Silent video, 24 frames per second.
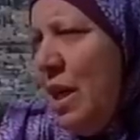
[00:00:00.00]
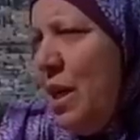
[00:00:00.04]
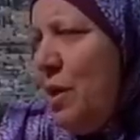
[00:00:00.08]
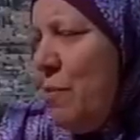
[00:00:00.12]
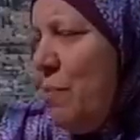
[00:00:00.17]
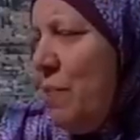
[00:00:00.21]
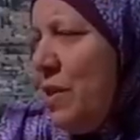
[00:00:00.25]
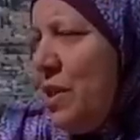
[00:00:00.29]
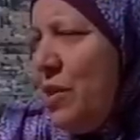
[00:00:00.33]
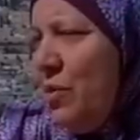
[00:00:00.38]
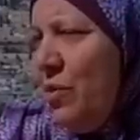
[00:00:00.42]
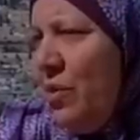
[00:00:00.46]

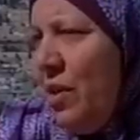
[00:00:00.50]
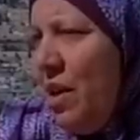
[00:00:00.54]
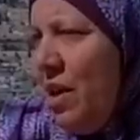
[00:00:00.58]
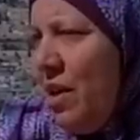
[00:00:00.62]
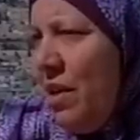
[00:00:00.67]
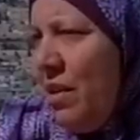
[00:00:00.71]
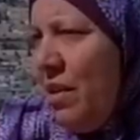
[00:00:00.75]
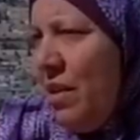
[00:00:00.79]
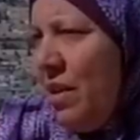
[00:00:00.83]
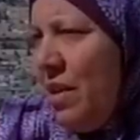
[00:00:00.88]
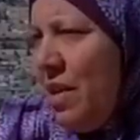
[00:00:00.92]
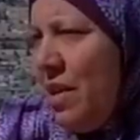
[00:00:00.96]
بس هو الحريق
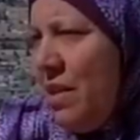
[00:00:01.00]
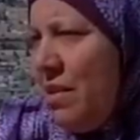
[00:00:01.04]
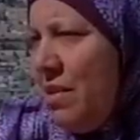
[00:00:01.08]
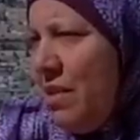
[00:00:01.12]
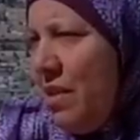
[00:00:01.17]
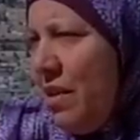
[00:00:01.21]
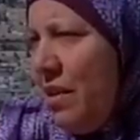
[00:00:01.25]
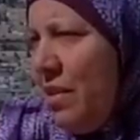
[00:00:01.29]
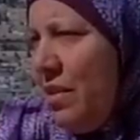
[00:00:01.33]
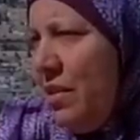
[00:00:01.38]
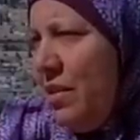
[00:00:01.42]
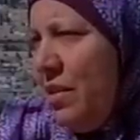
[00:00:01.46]
اللي أثر
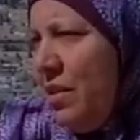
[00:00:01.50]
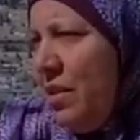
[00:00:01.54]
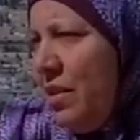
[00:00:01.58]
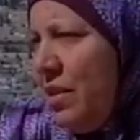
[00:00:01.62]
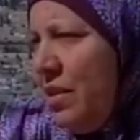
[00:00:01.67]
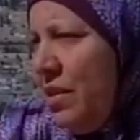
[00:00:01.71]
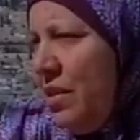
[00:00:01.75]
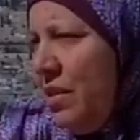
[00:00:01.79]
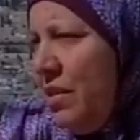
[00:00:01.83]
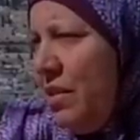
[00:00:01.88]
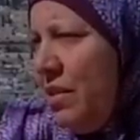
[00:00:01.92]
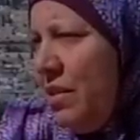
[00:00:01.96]
كثير
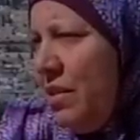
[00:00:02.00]
كثير